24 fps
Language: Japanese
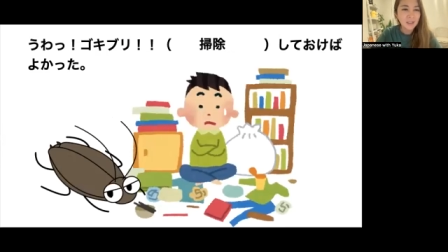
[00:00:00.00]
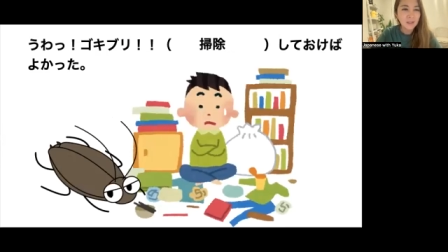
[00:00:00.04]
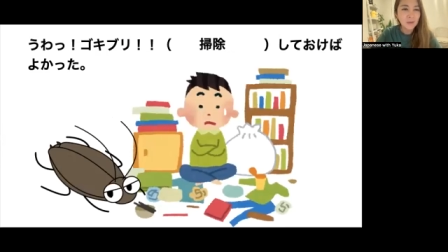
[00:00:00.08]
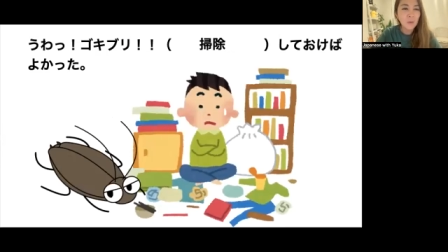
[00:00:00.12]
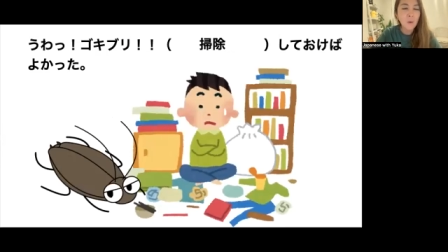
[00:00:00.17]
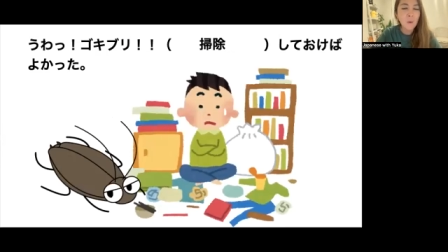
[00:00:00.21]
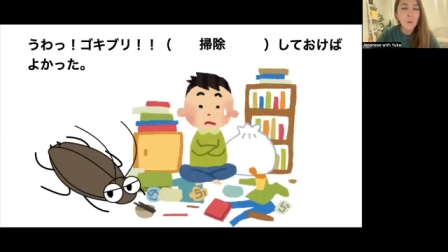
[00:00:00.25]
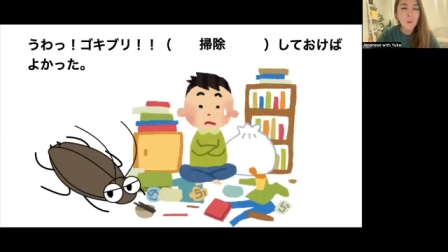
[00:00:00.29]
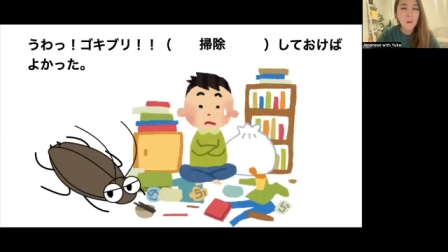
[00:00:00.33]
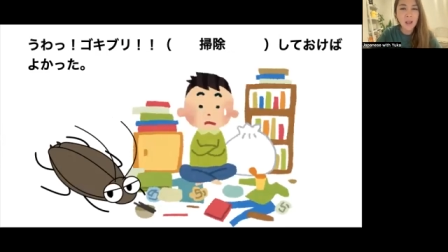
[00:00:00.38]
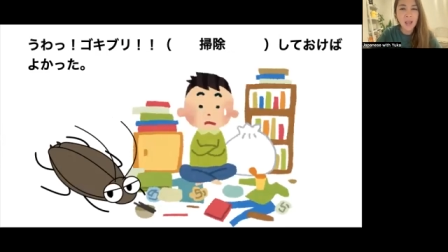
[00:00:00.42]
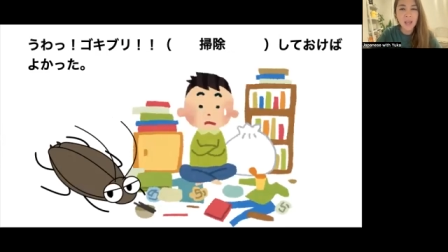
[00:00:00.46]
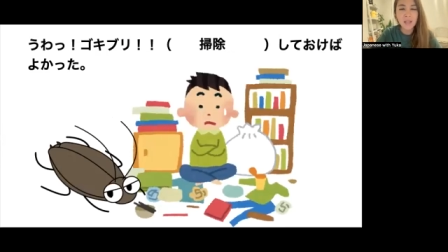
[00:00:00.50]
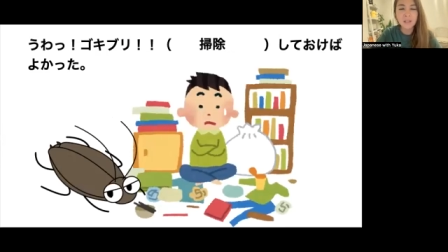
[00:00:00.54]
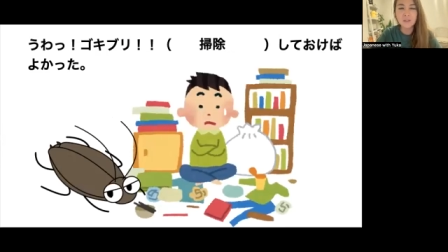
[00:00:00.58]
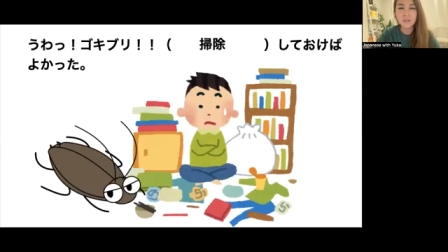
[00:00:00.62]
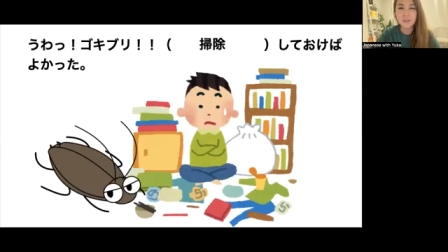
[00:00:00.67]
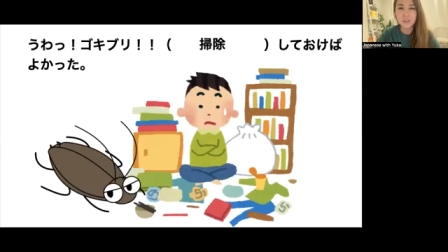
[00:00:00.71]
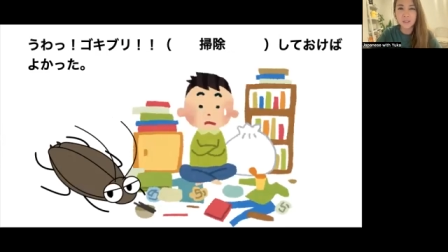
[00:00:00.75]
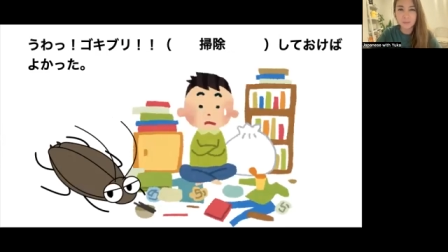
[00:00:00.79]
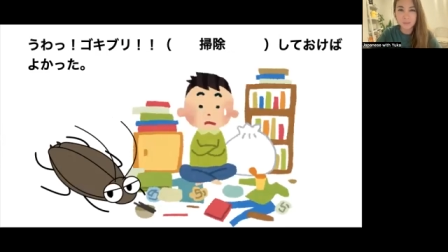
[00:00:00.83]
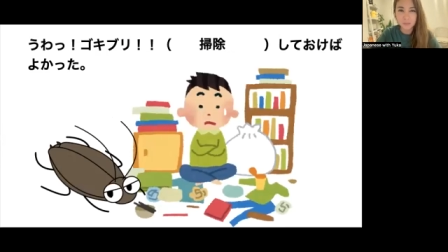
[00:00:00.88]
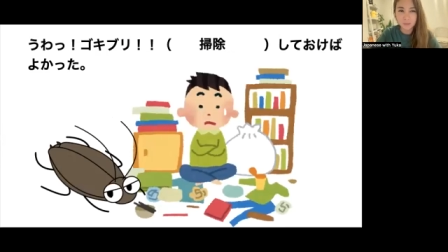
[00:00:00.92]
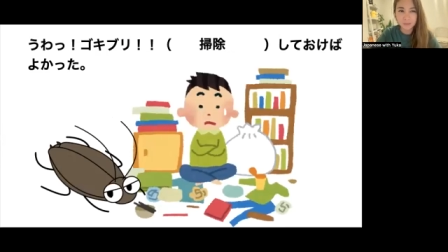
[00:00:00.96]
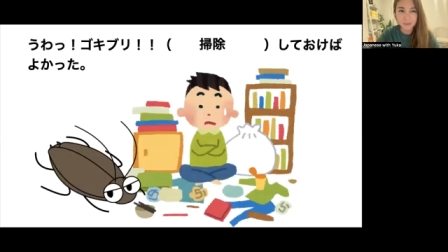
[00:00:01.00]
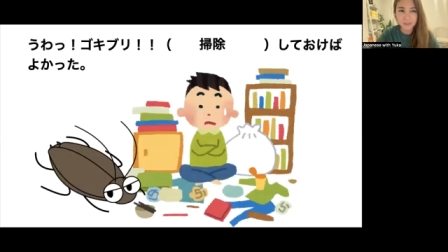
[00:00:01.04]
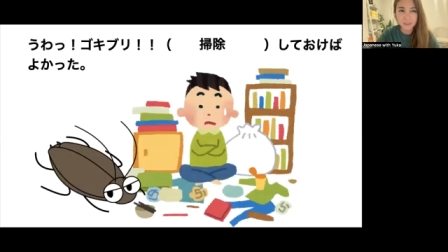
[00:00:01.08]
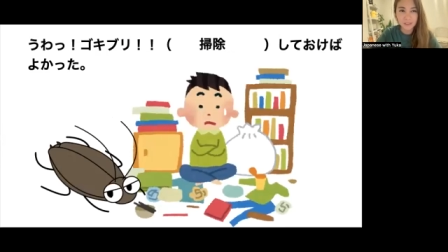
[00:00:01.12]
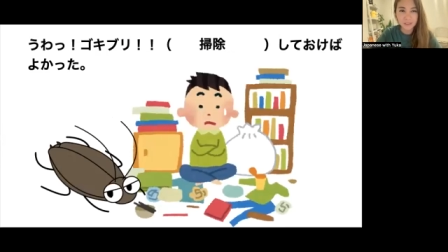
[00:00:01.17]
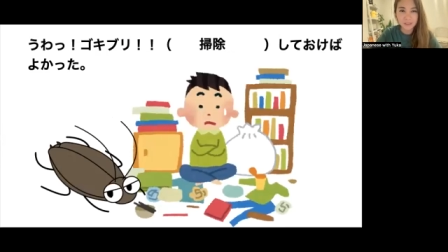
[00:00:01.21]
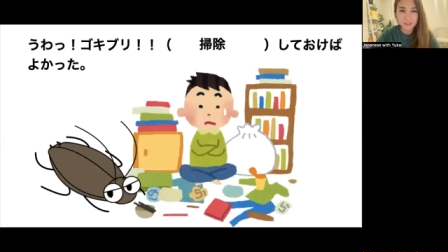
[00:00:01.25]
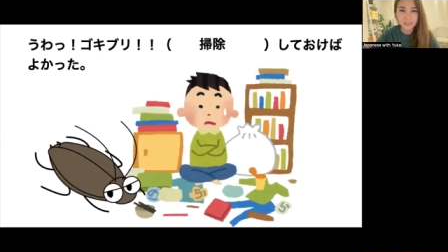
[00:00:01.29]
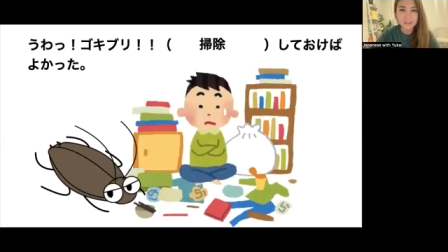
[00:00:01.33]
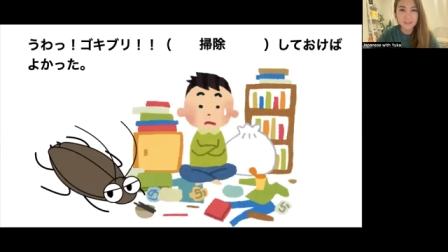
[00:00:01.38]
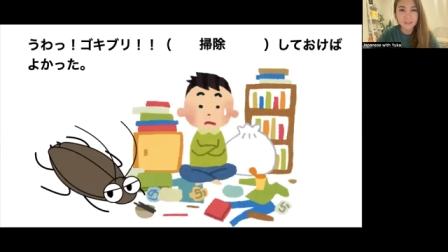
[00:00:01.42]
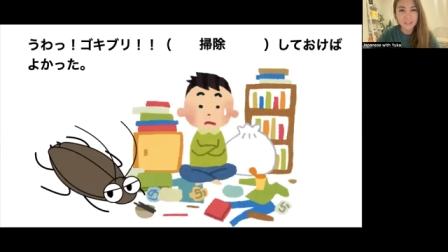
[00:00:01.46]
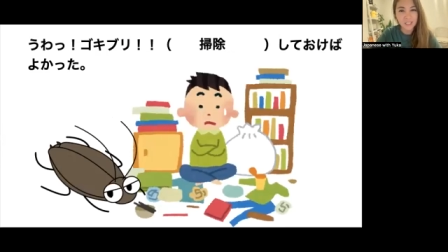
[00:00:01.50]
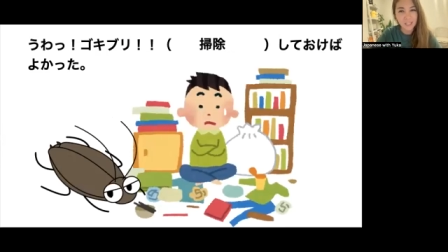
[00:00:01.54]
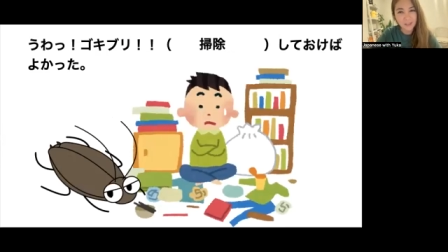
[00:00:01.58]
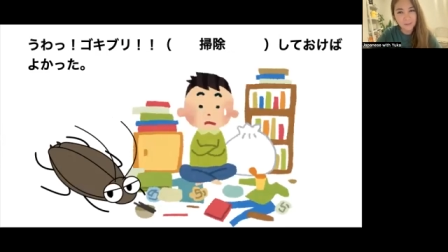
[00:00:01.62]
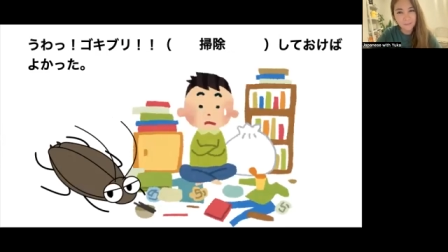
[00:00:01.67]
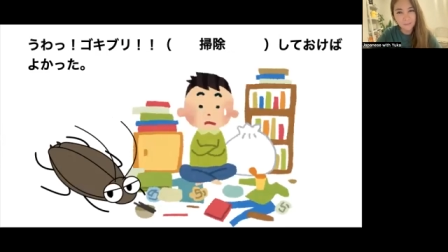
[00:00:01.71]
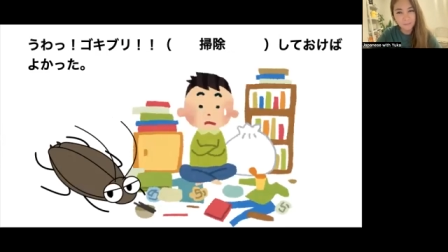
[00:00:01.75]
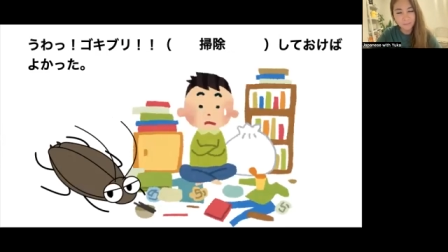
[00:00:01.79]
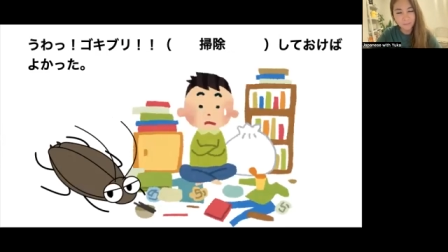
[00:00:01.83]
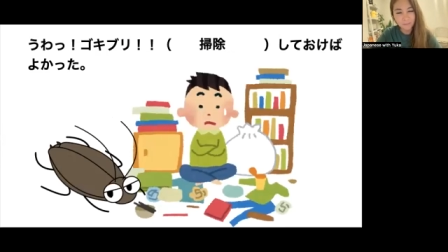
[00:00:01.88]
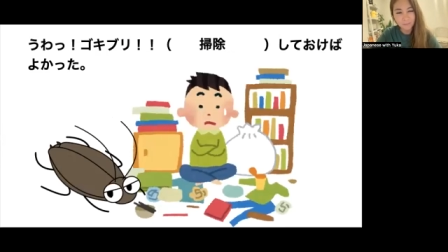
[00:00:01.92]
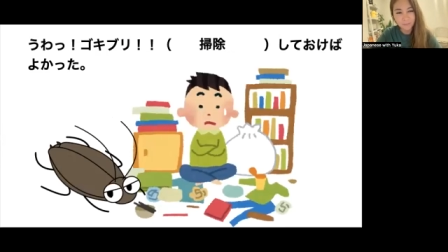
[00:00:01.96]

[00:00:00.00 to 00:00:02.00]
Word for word: 後悔の気持ちですね。